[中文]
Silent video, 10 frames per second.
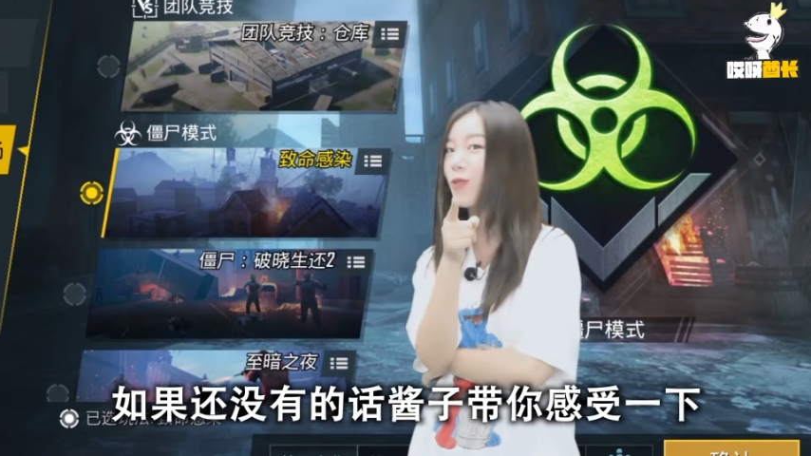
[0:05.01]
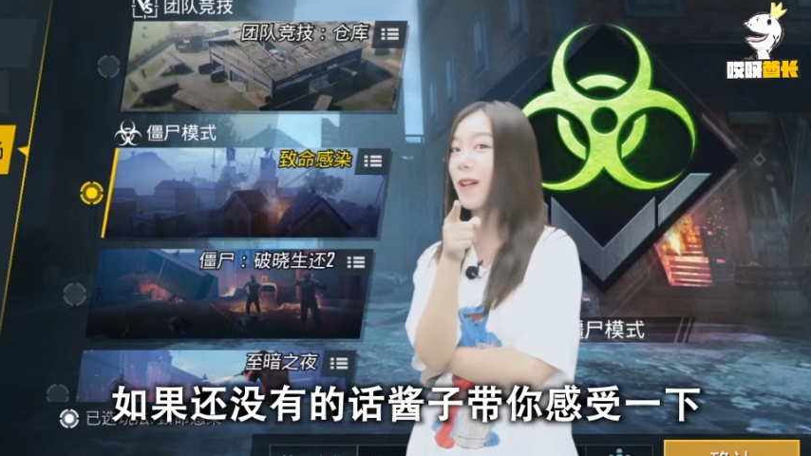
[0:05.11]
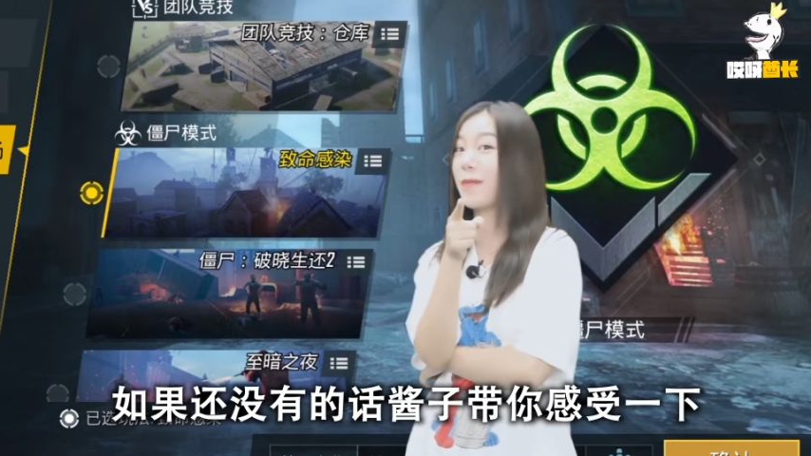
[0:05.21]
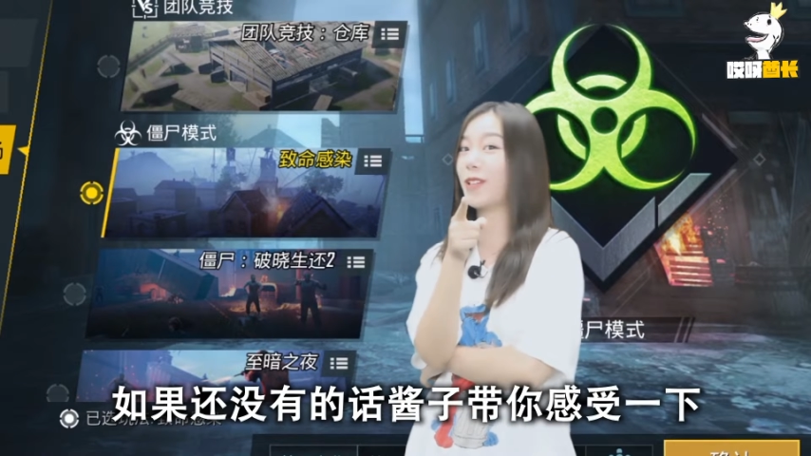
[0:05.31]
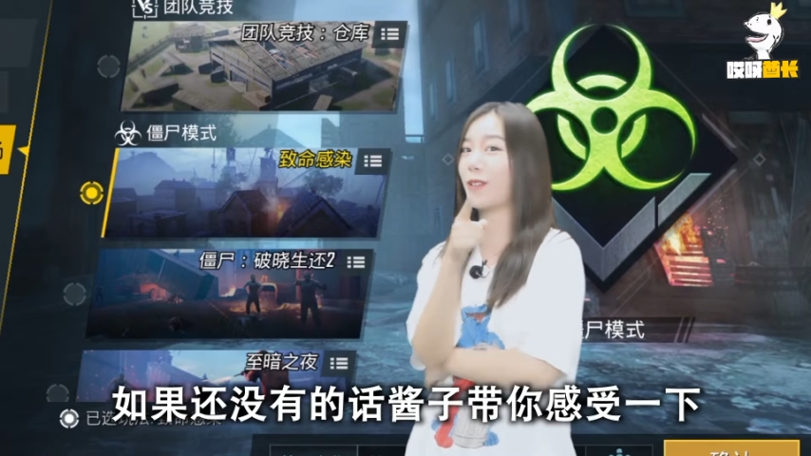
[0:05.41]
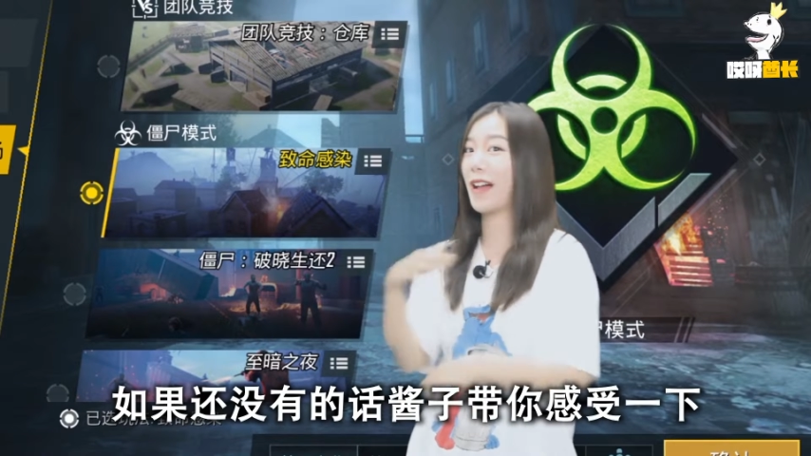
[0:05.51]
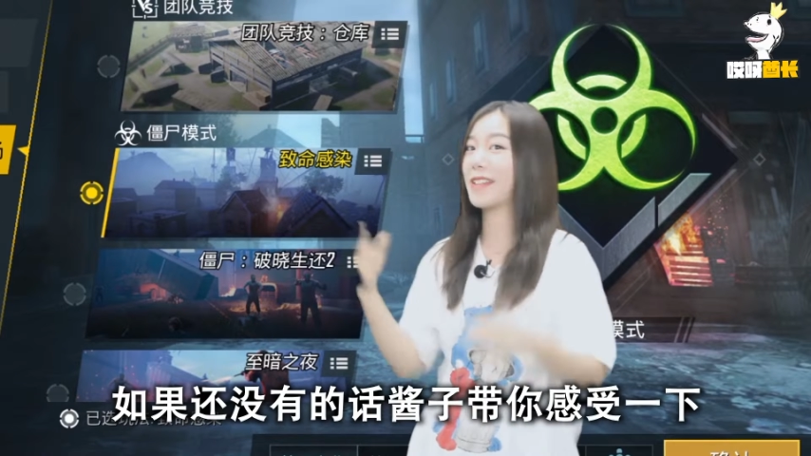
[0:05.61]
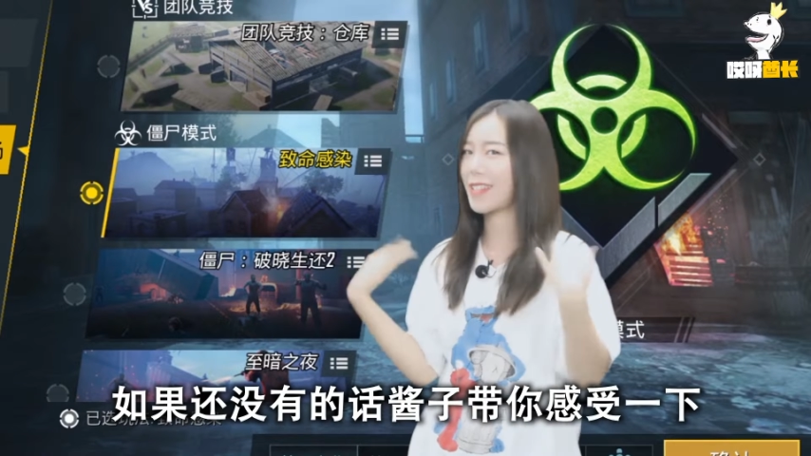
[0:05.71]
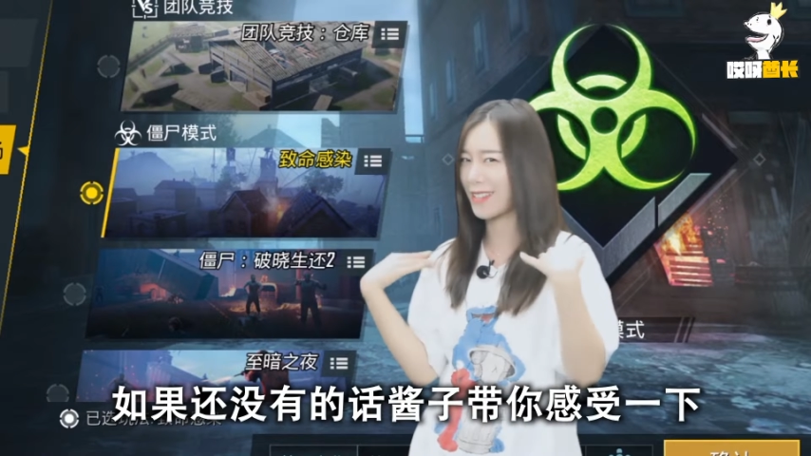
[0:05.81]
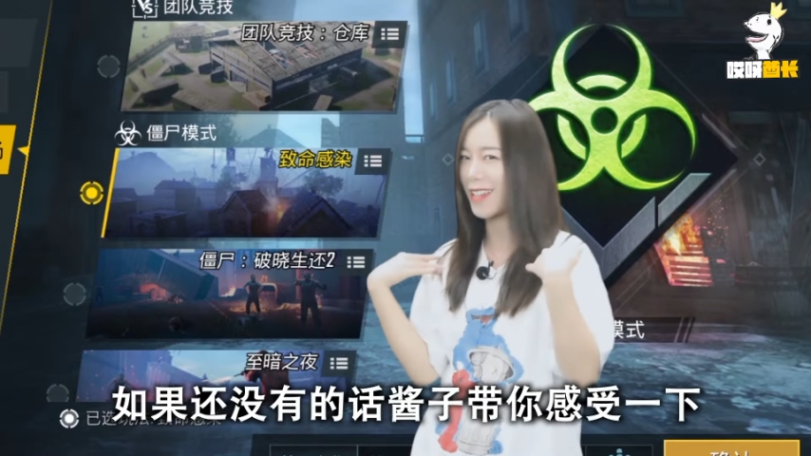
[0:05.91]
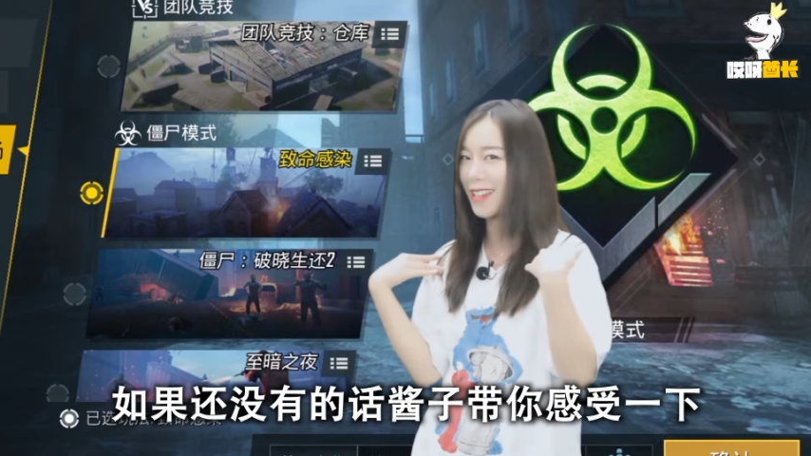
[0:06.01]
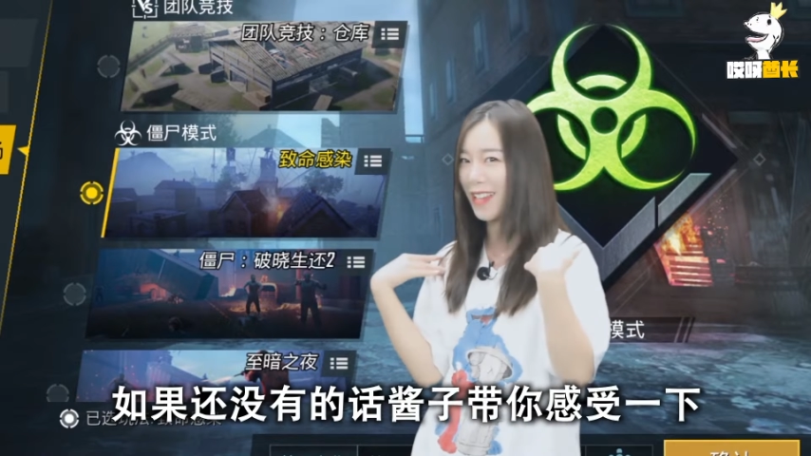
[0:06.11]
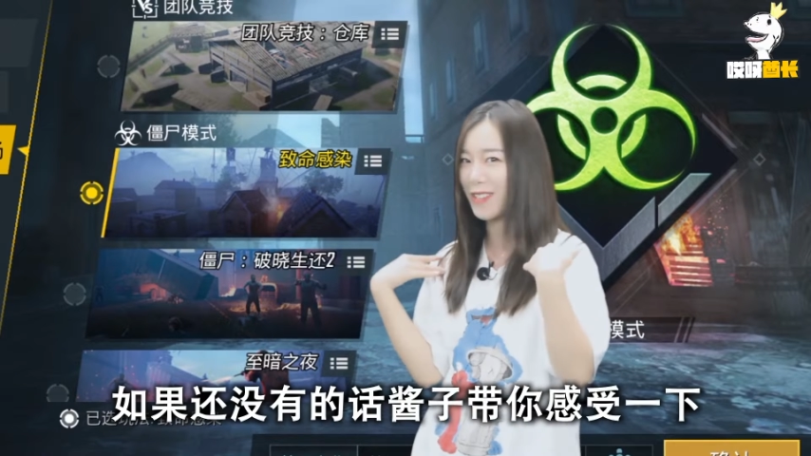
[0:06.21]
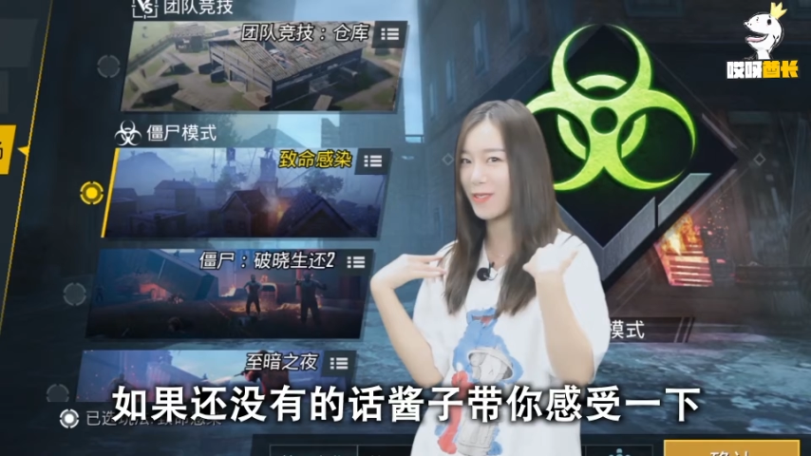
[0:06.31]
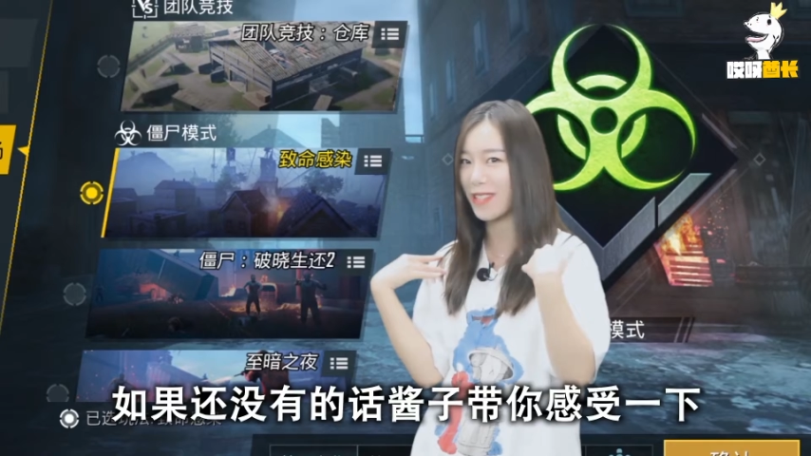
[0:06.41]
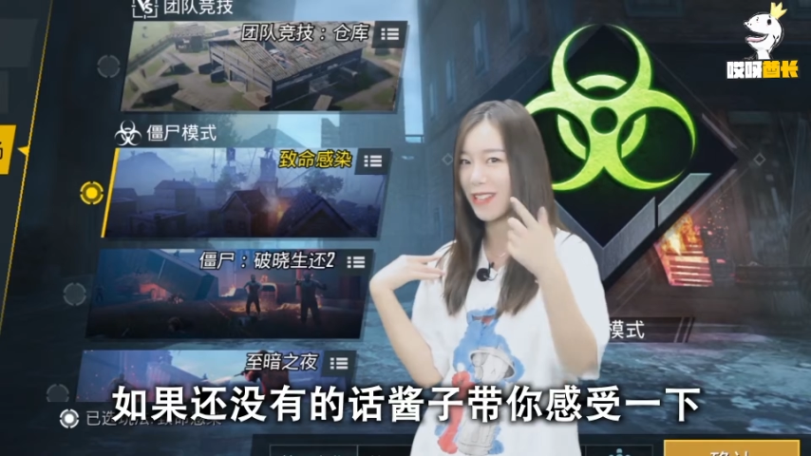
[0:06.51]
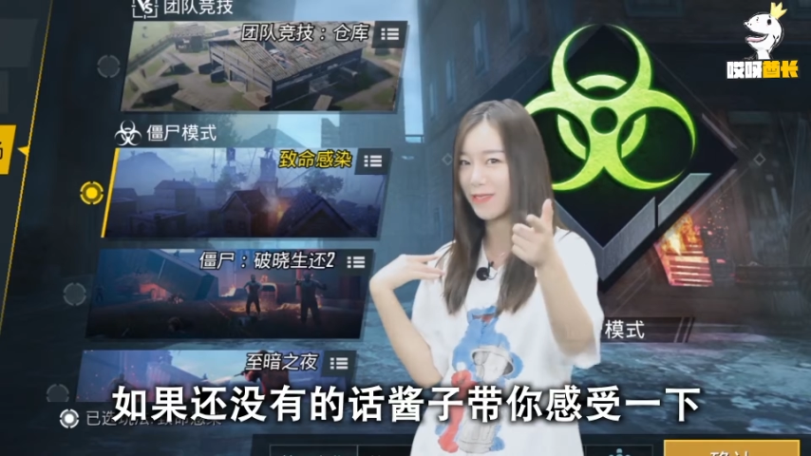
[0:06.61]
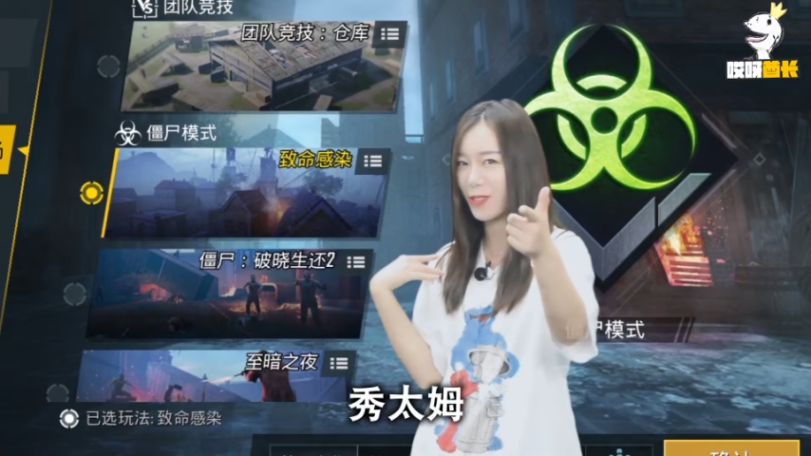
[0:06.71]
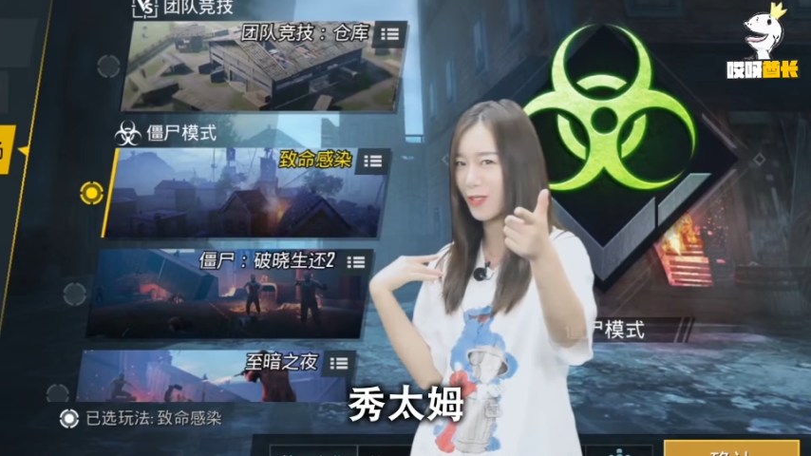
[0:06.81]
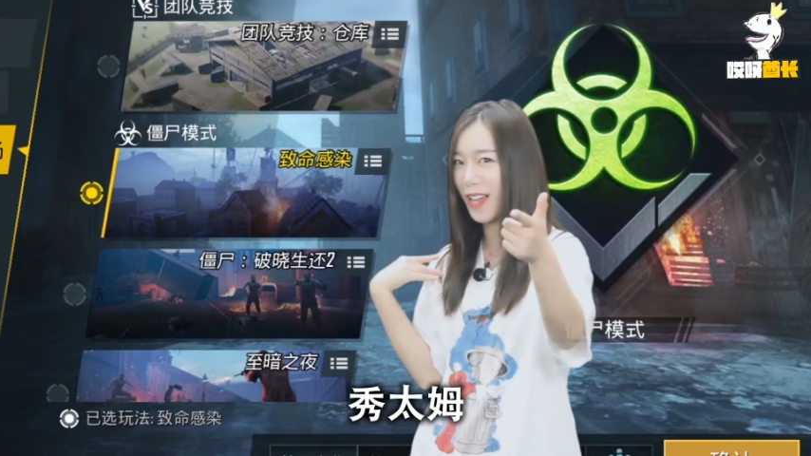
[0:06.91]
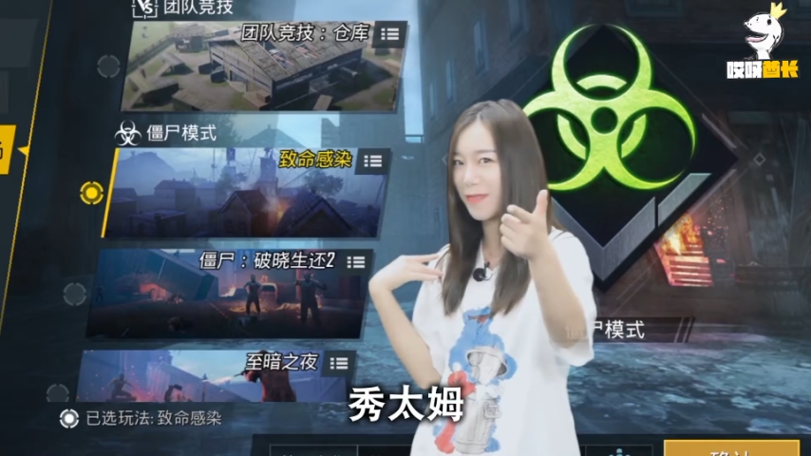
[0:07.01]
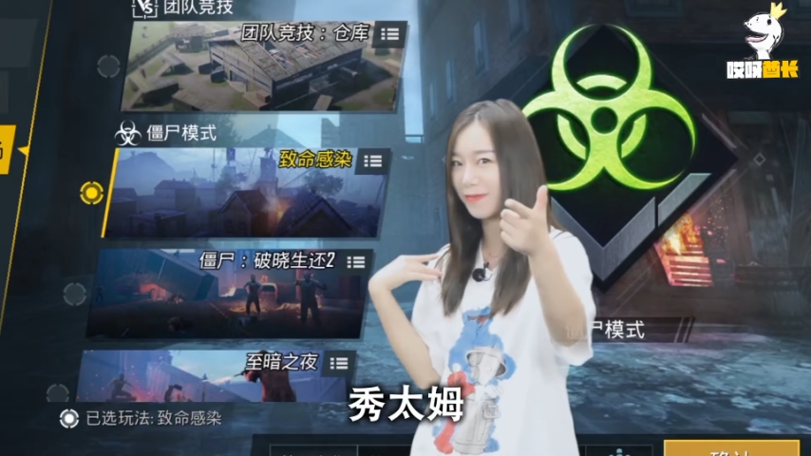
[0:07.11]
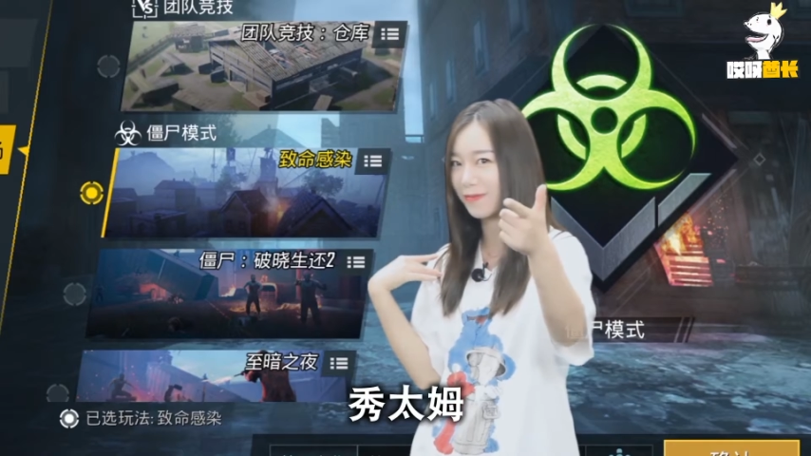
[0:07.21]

如果还没有的话，酱子带你感受一下。小太，